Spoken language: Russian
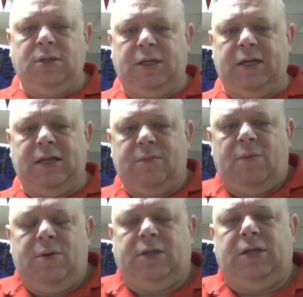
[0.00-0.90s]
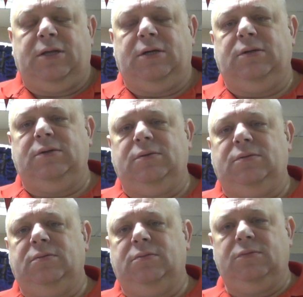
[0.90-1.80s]
На данный момент это,
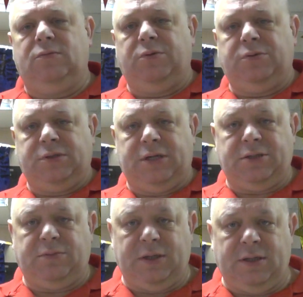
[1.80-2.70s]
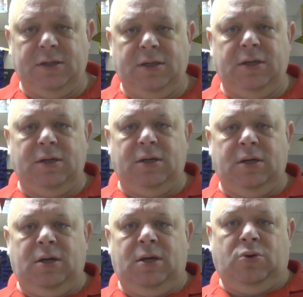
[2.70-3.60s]
в общем, скажем так,
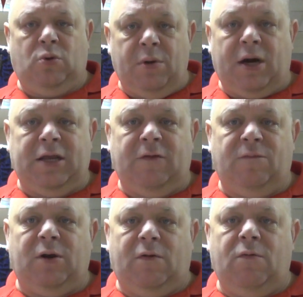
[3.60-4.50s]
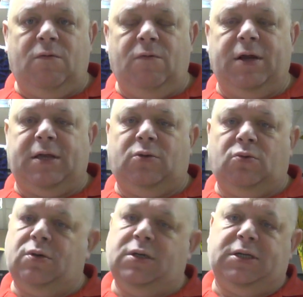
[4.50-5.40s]
номер один в мировом хвате.
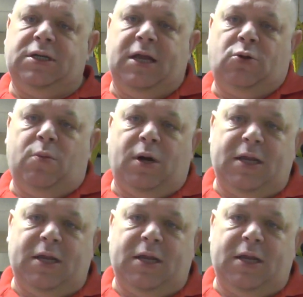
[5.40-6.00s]
Но ну, если не номер